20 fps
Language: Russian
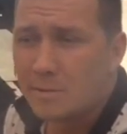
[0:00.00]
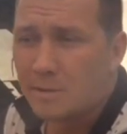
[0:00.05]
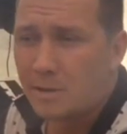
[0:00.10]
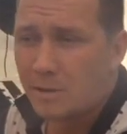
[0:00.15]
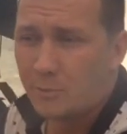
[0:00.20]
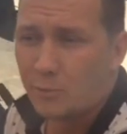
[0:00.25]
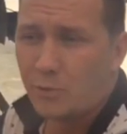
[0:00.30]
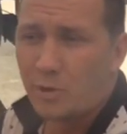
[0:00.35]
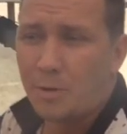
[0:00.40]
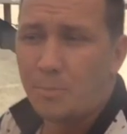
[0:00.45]

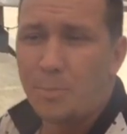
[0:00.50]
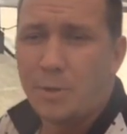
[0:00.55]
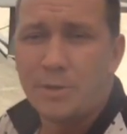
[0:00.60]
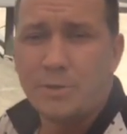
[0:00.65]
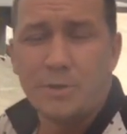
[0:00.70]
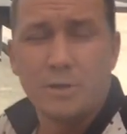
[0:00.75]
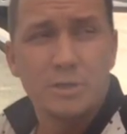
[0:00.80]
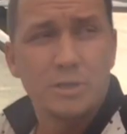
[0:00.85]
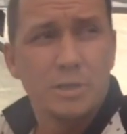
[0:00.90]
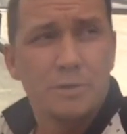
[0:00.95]
которые
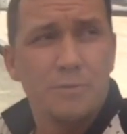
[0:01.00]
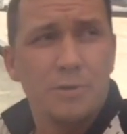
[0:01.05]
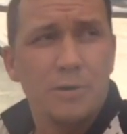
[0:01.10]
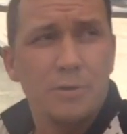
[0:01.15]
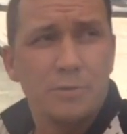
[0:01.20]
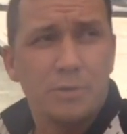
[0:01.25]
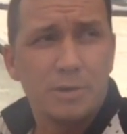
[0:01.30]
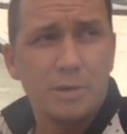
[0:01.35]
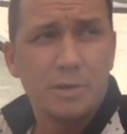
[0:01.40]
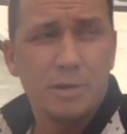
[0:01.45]

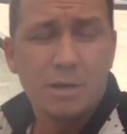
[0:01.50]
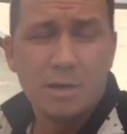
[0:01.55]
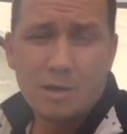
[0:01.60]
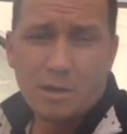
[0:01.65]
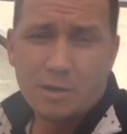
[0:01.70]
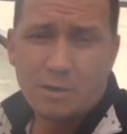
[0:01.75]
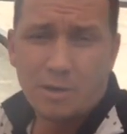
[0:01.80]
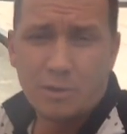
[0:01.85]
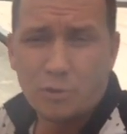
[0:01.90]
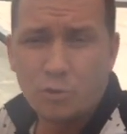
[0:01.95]
поддерживают их,
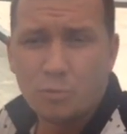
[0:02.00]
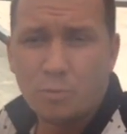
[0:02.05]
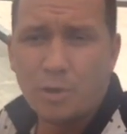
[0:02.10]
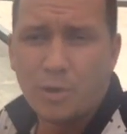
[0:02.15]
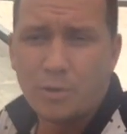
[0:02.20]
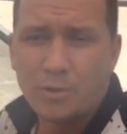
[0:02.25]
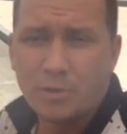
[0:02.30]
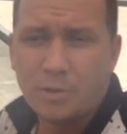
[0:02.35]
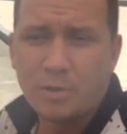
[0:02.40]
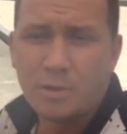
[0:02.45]
я
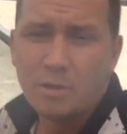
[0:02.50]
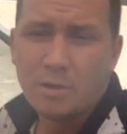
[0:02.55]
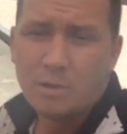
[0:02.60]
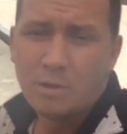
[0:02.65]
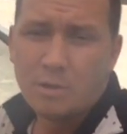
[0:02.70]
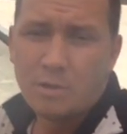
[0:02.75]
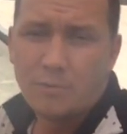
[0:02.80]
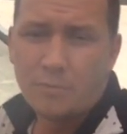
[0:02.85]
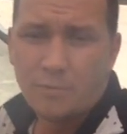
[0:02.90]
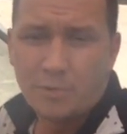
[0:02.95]
думаю, они
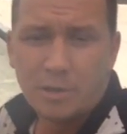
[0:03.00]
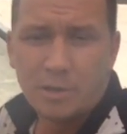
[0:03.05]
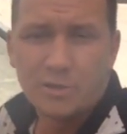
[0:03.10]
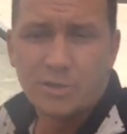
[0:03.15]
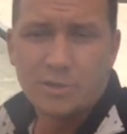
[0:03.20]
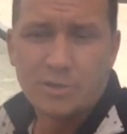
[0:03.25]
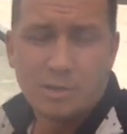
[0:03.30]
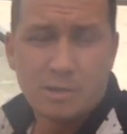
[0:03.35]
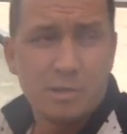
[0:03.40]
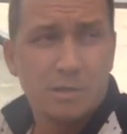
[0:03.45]

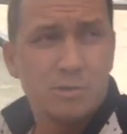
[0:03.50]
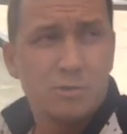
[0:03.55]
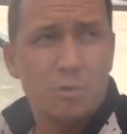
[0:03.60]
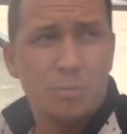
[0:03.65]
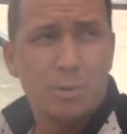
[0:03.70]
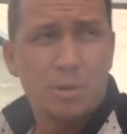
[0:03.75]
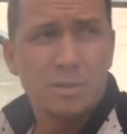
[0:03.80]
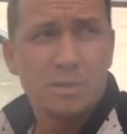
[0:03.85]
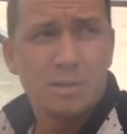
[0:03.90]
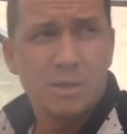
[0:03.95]
выложатся на
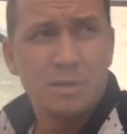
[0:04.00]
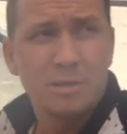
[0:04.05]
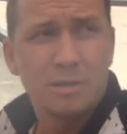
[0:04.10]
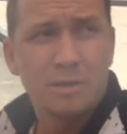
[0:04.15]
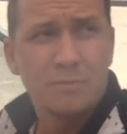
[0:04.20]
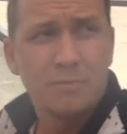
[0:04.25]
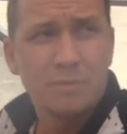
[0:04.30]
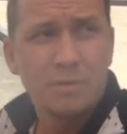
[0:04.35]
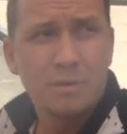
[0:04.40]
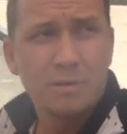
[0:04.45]

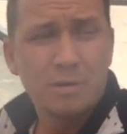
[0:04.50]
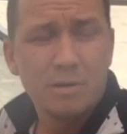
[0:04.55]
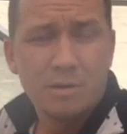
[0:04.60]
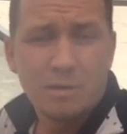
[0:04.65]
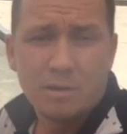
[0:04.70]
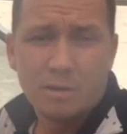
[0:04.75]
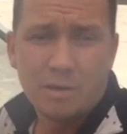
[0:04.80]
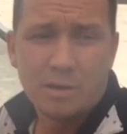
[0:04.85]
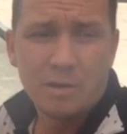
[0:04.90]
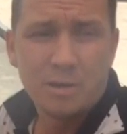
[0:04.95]
100%
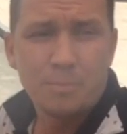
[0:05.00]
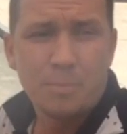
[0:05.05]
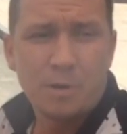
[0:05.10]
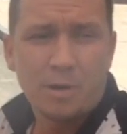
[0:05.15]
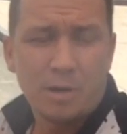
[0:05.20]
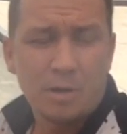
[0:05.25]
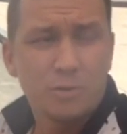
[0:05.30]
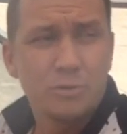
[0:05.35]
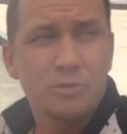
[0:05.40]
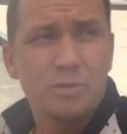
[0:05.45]
и не
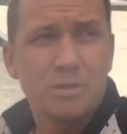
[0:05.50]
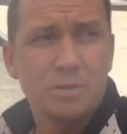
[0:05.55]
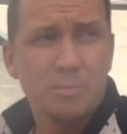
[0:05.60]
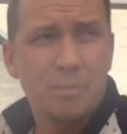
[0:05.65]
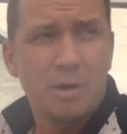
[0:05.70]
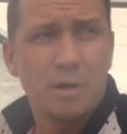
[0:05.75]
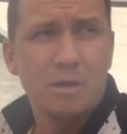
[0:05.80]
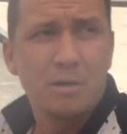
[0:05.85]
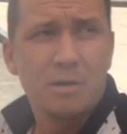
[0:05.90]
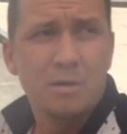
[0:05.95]
покажут
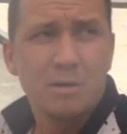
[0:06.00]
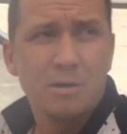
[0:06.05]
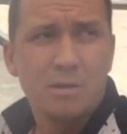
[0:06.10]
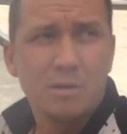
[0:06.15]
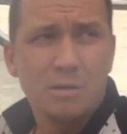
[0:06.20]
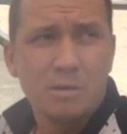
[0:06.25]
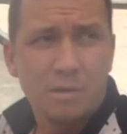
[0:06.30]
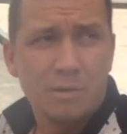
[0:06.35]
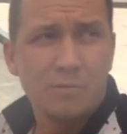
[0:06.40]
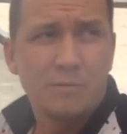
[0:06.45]
себя
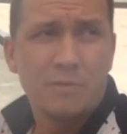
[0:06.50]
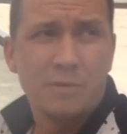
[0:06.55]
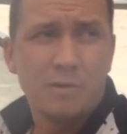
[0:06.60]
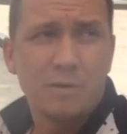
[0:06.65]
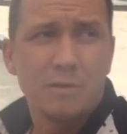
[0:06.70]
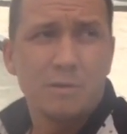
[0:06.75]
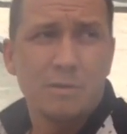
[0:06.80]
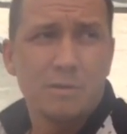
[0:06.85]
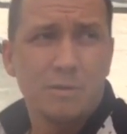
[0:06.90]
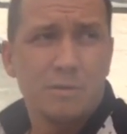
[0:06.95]
на
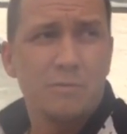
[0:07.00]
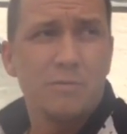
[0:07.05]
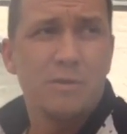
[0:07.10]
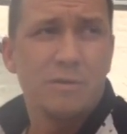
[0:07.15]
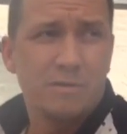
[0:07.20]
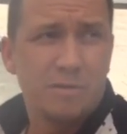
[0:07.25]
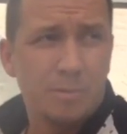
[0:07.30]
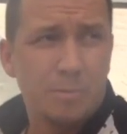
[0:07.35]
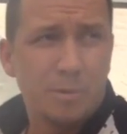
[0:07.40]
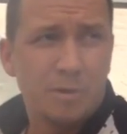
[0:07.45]
все
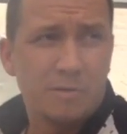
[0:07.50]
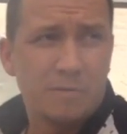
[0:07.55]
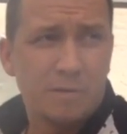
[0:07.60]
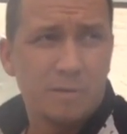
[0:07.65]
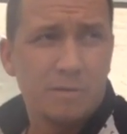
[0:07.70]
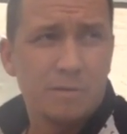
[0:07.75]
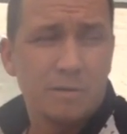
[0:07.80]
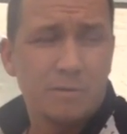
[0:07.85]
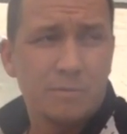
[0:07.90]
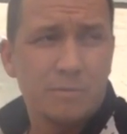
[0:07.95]

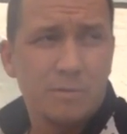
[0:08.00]
200%.